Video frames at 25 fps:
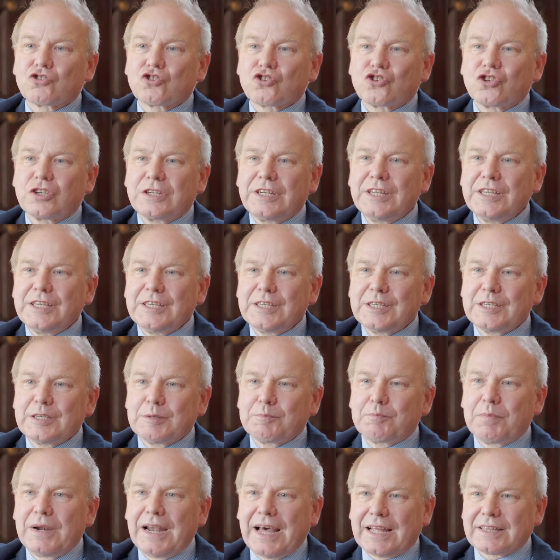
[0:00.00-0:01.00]

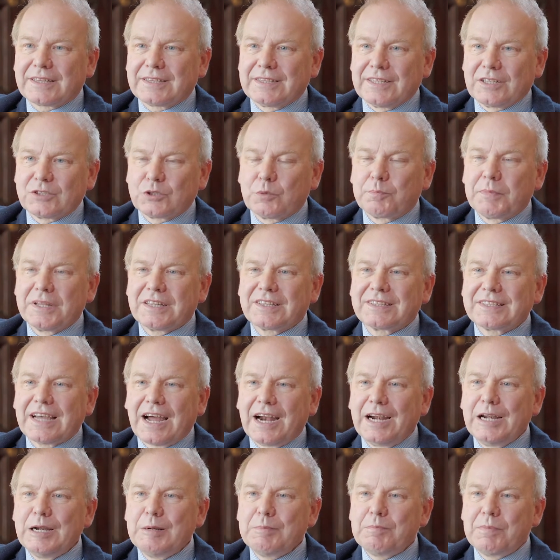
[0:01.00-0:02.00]
Stichplatten, also
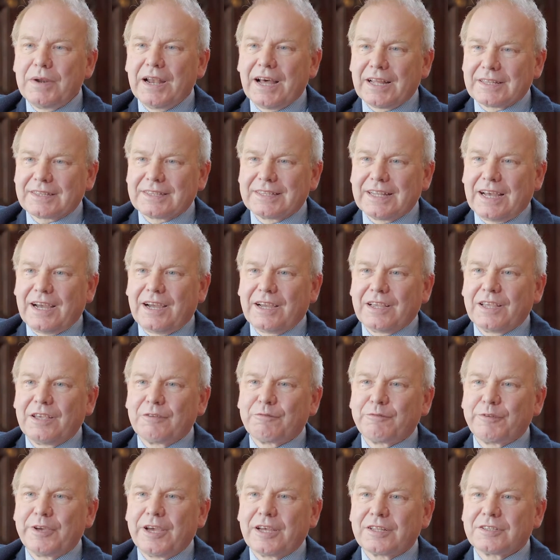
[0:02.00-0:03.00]
Metallplatten
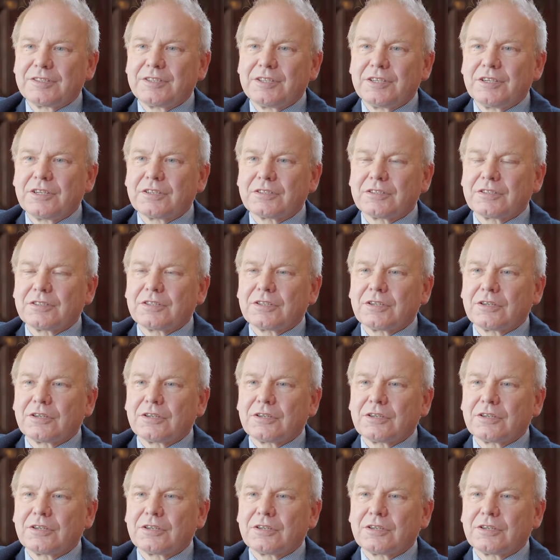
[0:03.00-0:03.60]
angefertigt.